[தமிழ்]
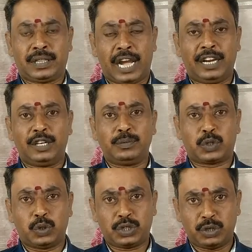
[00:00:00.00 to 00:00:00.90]
தாங்களும்
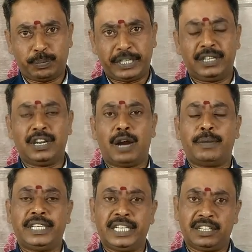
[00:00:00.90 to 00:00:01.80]
சுறுசுறுப்பு
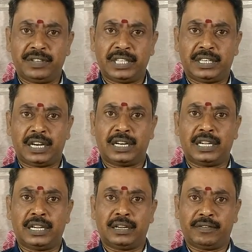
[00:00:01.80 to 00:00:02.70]
இல்லாமல் இயங்குவதற்கான
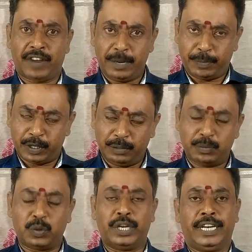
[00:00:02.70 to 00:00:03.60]
வாய்ப்புகளும்
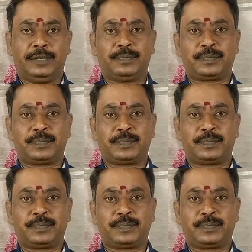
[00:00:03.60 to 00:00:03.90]
உள்ளன